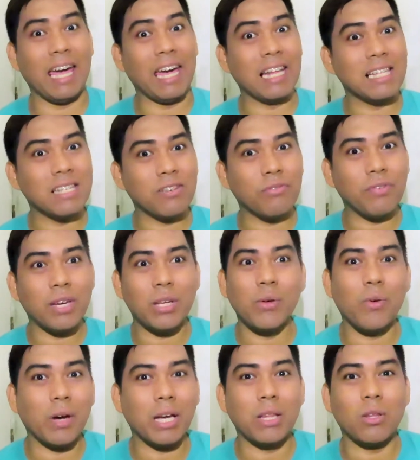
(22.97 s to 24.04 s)
And sa
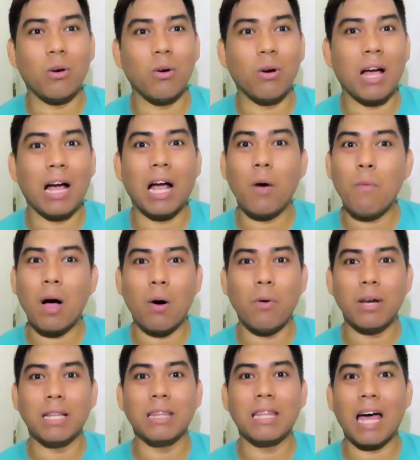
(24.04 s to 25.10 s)
video ito, gagawa
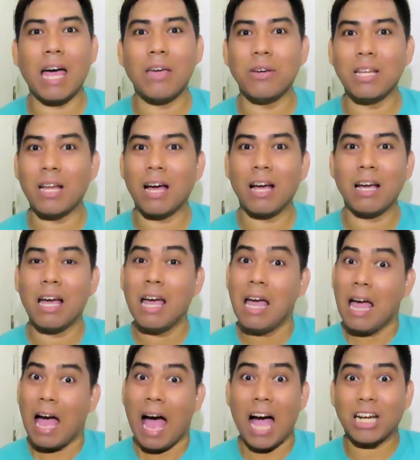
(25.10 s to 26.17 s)
ulit tayo ng
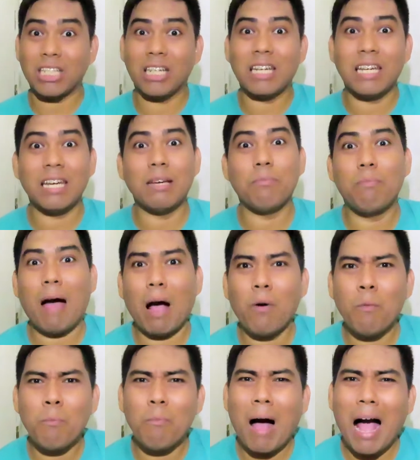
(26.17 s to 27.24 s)
actually
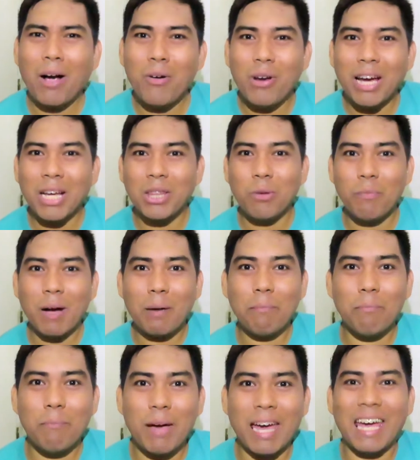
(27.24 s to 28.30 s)
bagong bago lang ito mga
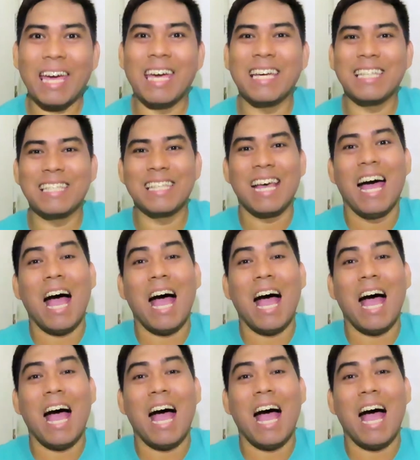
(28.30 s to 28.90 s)
best.